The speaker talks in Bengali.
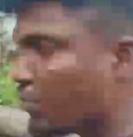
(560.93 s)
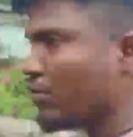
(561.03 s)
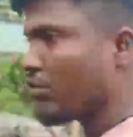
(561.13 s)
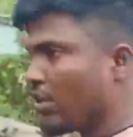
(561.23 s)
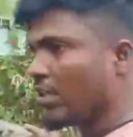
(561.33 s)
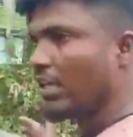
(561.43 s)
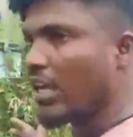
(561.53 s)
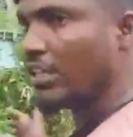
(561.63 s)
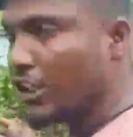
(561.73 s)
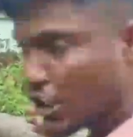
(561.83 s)
জীবনতলা
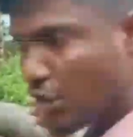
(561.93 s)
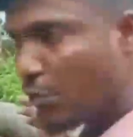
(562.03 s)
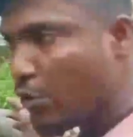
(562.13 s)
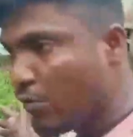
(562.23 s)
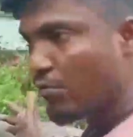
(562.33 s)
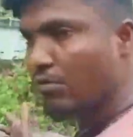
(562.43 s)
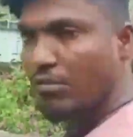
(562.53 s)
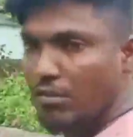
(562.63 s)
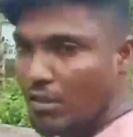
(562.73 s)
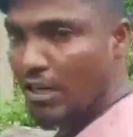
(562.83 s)
থানা ঈশ্বরীপুর
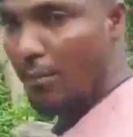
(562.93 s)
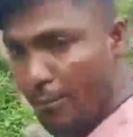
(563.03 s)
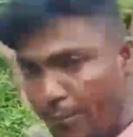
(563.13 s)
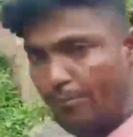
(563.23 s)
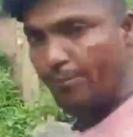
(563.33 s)
গ্রাম